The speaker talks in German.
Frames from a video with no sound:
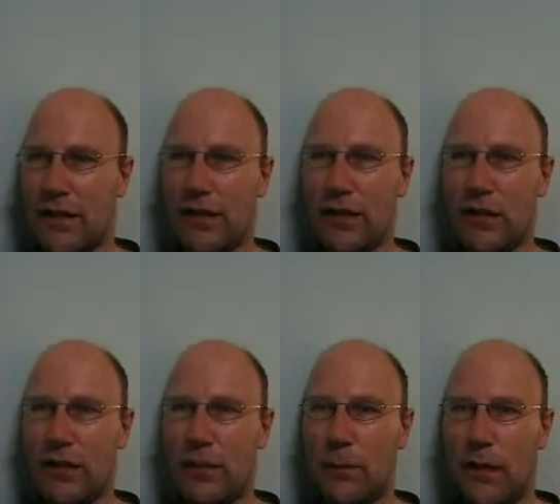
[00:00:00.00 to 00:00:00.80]
ist er
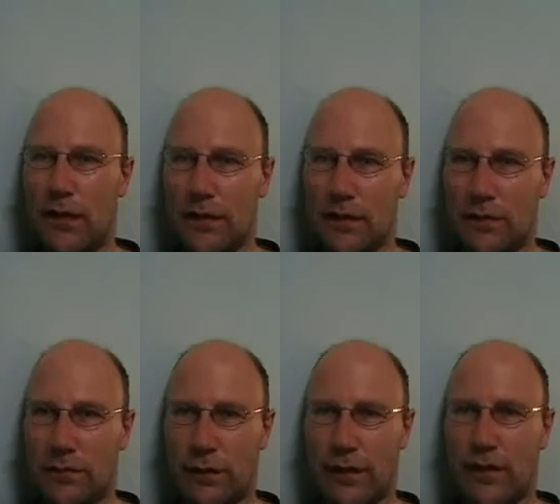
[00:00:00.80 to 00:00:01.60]
aus dem
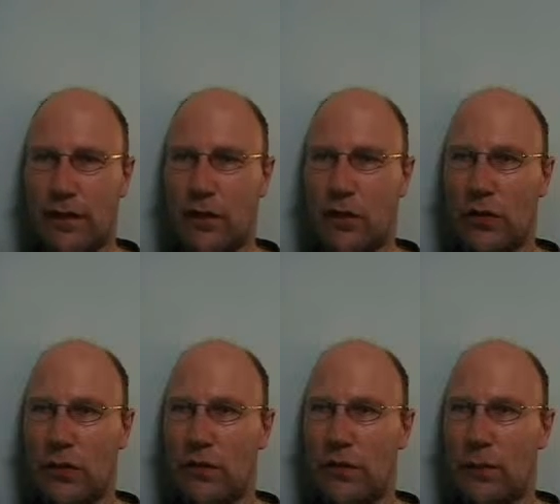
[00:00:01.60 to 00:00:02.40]
Alter fast
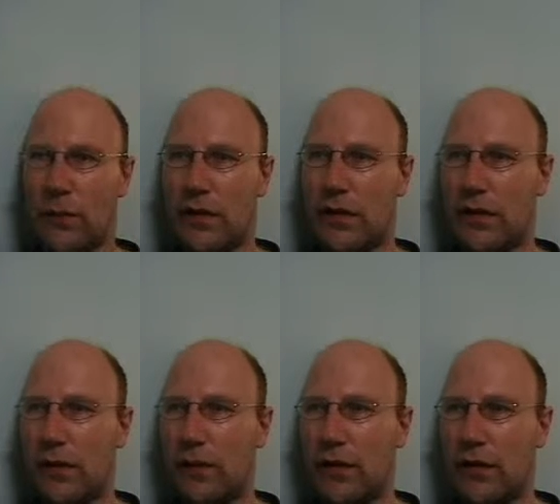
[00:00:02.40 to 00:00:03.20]
heraus und widmet sich
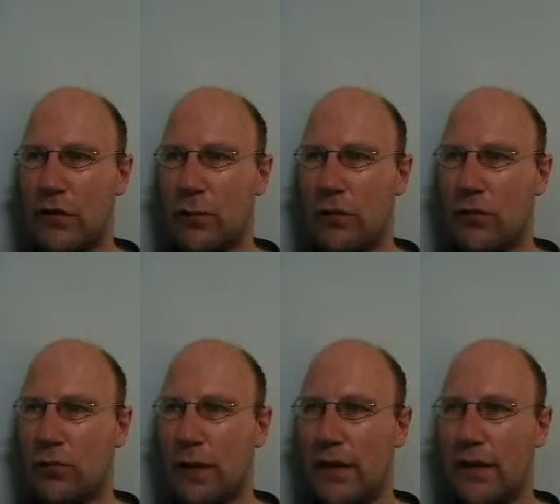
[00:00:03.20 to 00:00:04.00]
dem Wassersport,
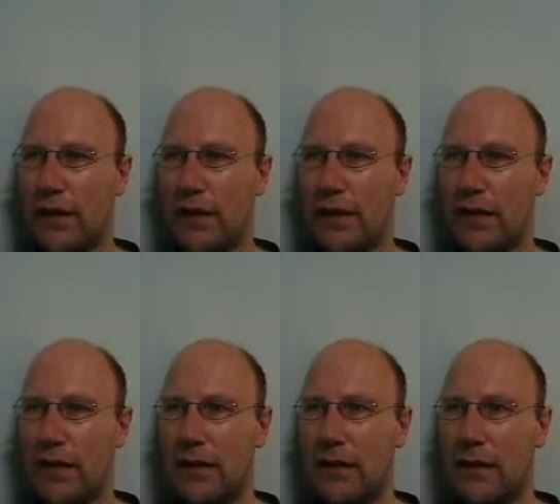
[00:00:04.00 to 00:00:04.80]
um eine
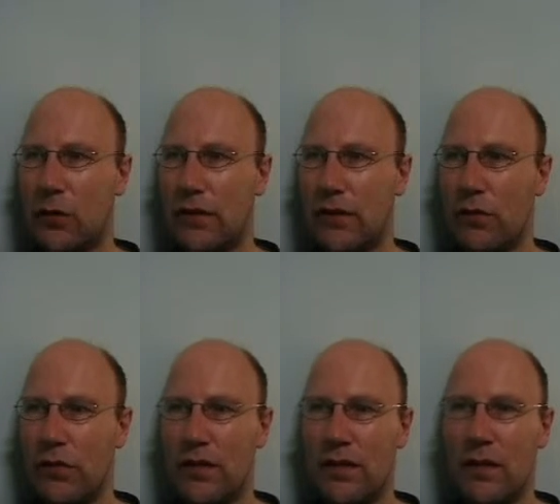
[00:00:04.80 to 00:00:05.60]
Regatta an die
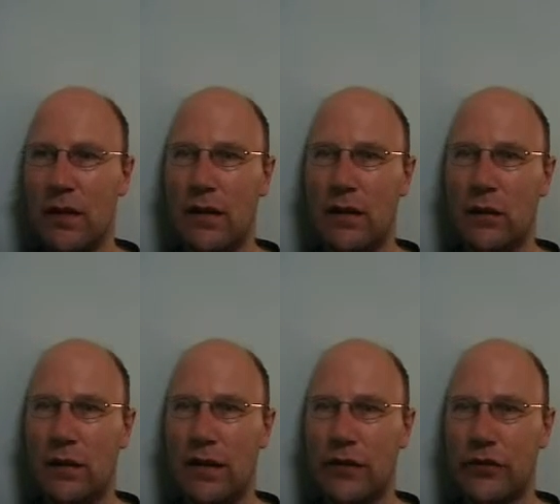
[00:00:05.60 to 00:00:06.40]
Ostküste zu
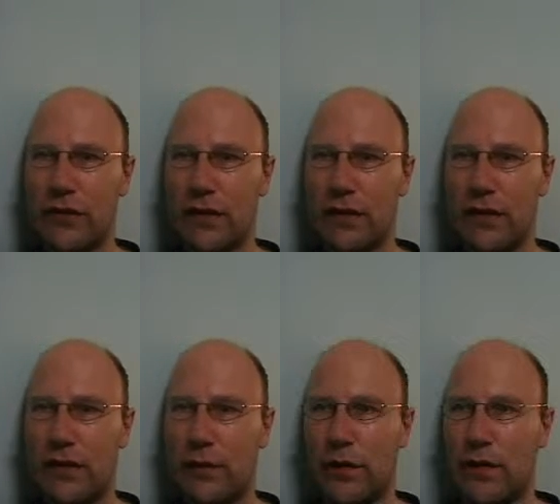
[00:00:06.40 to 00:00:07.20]
veranstalten.
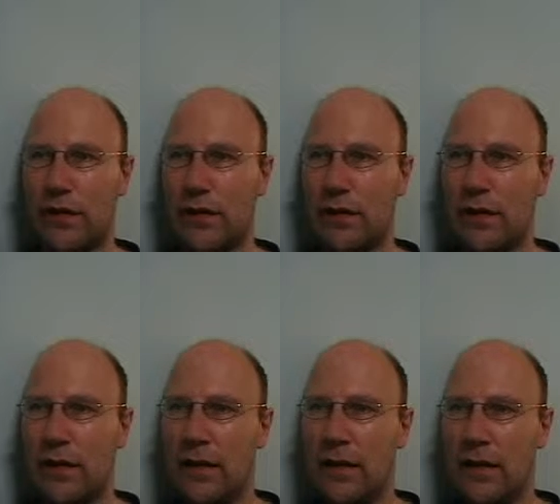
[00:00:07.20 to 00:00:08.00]
Sein Vater
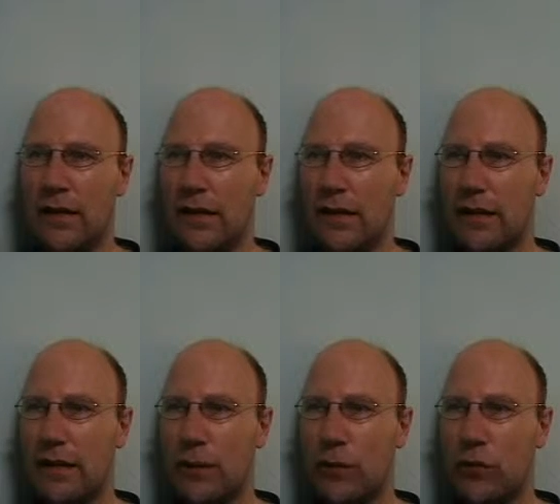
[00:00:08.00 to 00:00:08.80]
kann
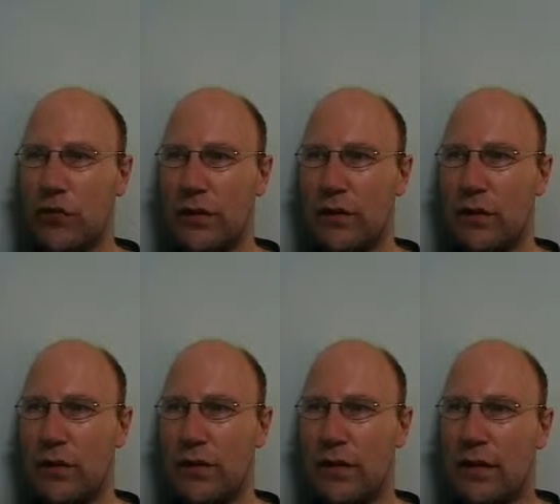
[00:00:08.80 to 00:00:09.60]
hingegen den
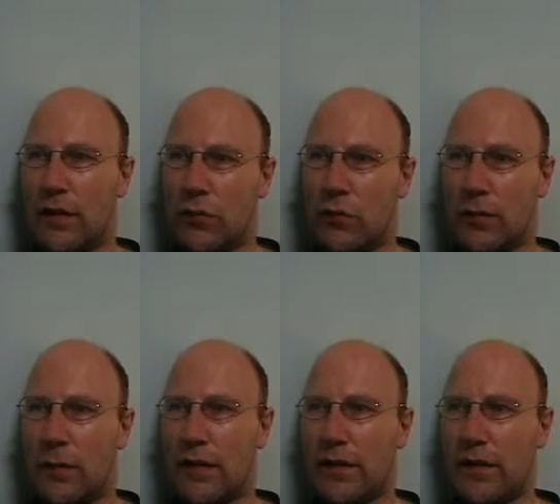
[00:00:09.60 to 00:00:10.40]
Botschafter
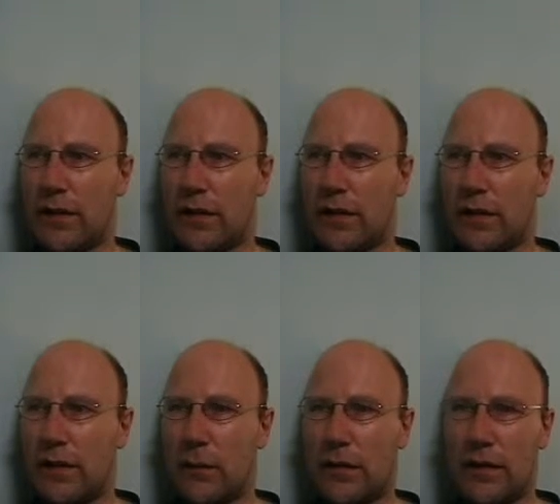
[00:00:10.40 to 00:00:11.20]
Turkmenistans
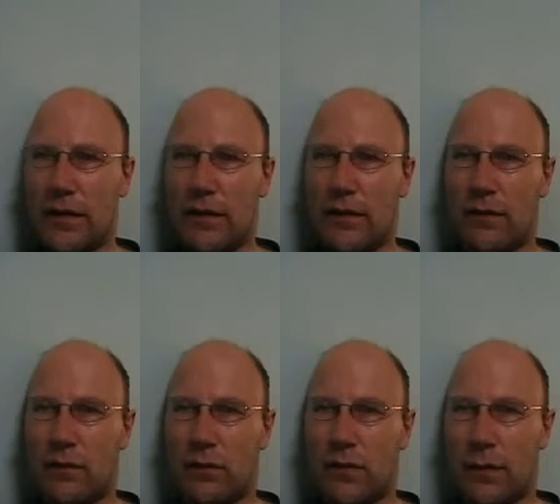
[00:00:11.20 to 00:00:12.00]
nicht mehr sehen,
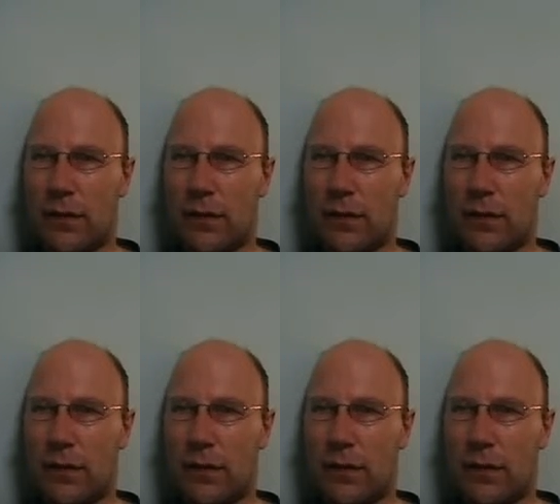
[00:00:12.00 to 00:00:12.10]
und